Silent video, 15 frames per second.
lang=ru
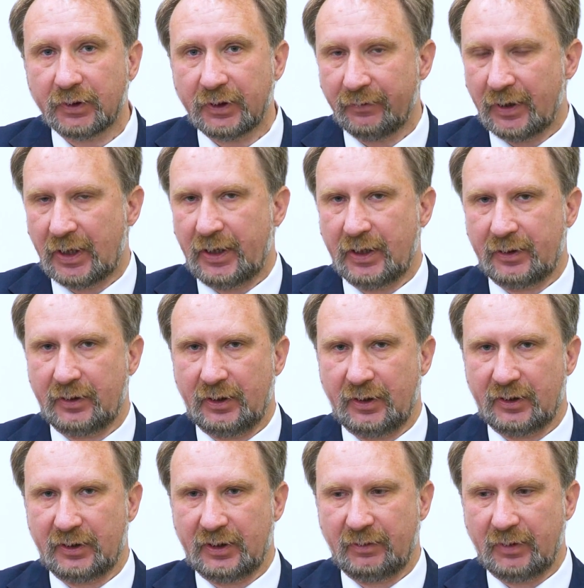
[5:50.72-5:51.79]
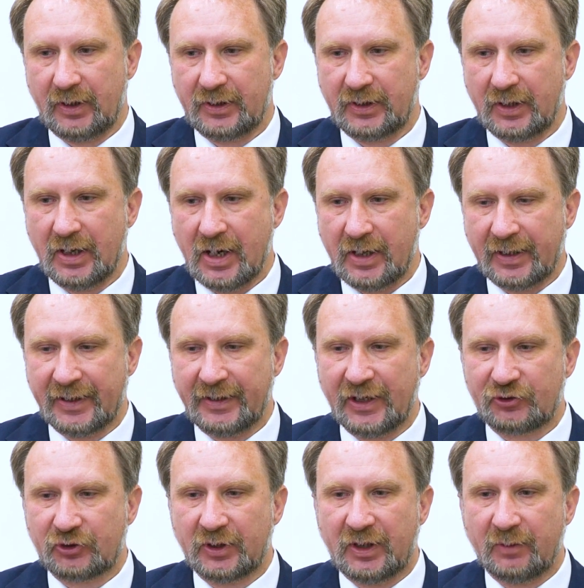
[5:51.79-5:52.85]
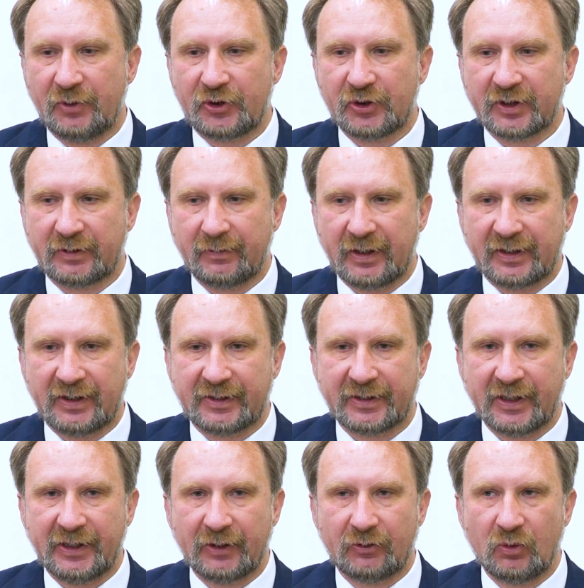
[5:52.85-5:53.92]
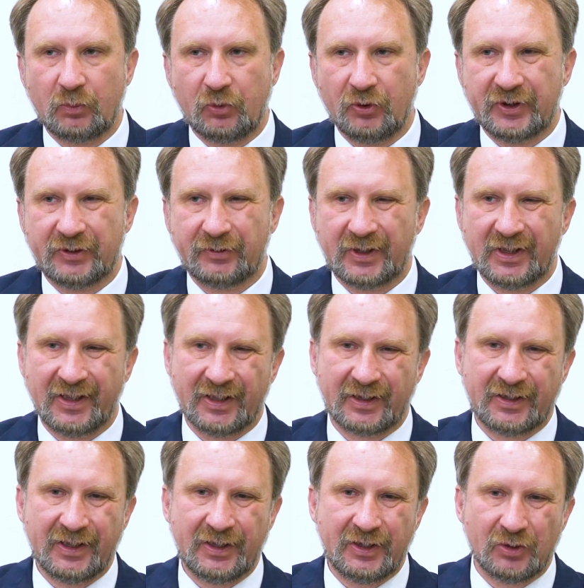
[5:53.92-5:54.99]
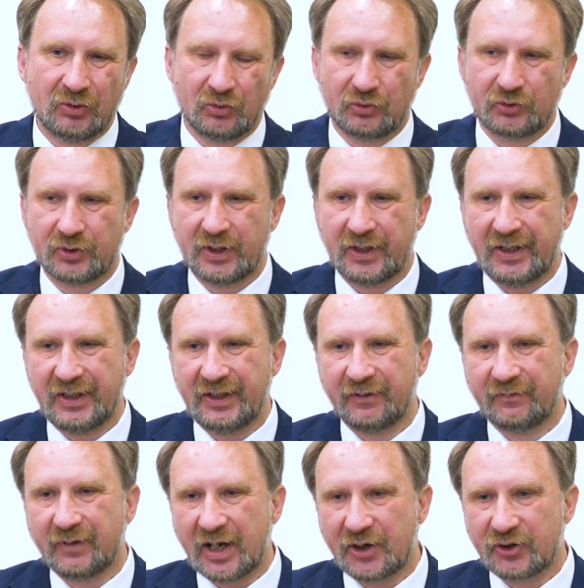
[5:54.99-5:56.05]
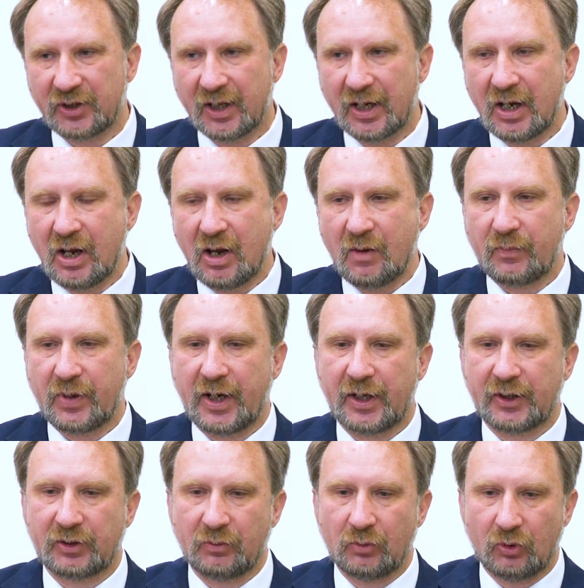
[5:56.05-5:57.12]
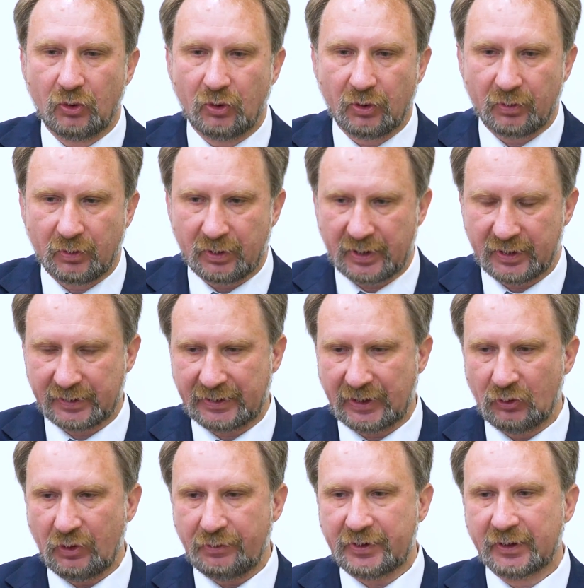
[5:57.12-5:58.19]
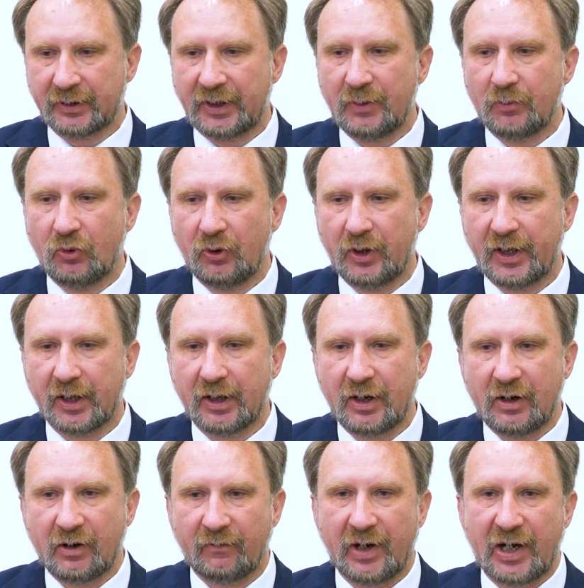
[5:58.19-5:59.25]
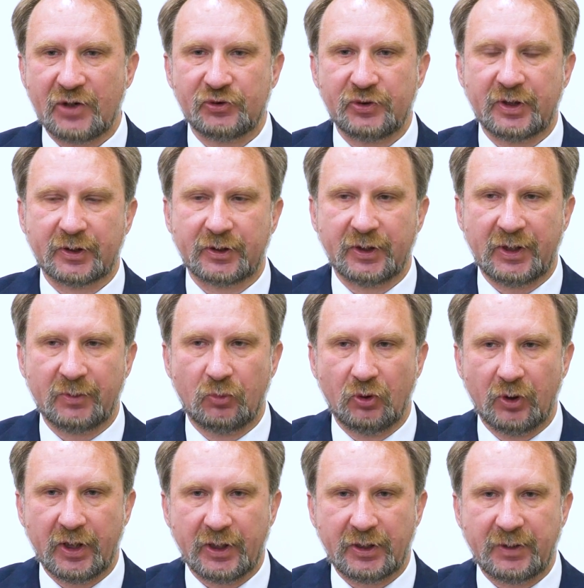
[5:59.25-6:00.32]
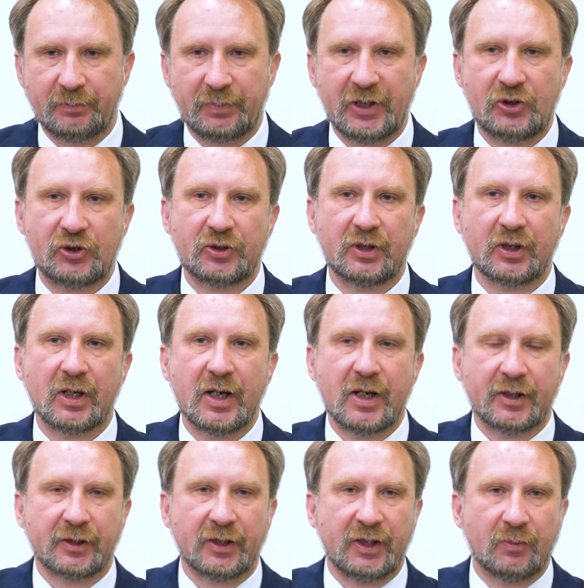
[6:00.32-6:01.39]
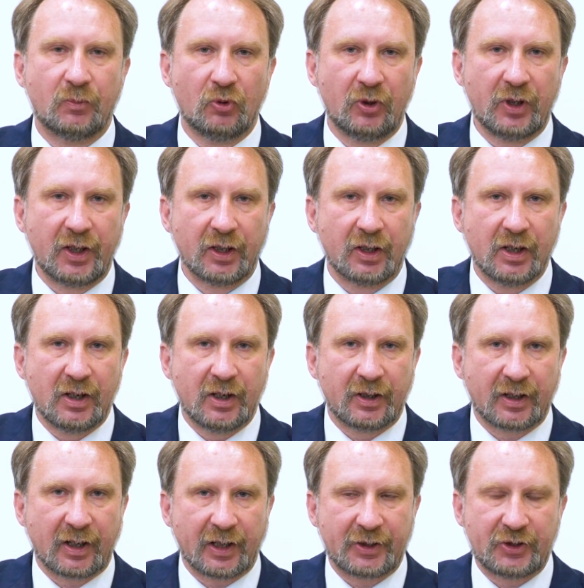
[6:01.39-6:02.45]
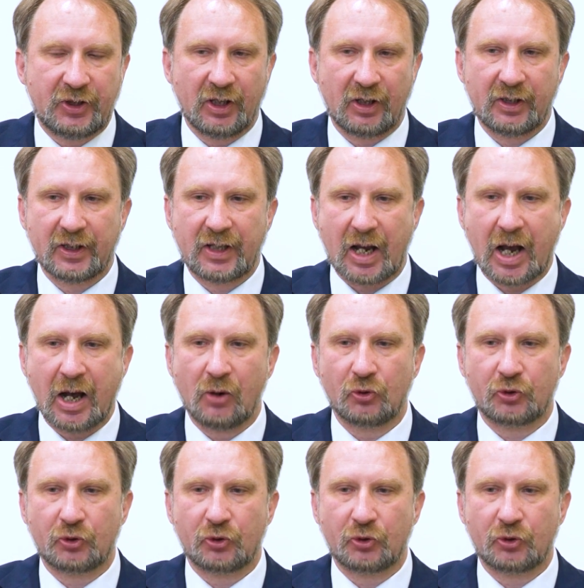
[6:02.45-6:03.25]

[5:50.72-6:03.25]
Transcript: невероятное разнообразие. Конечно, для большинства коллекционеров пользователей это и не нужно, и не важно, поэтому э, становимся наиболее важных, наиболее типичных, наиболее характерных, а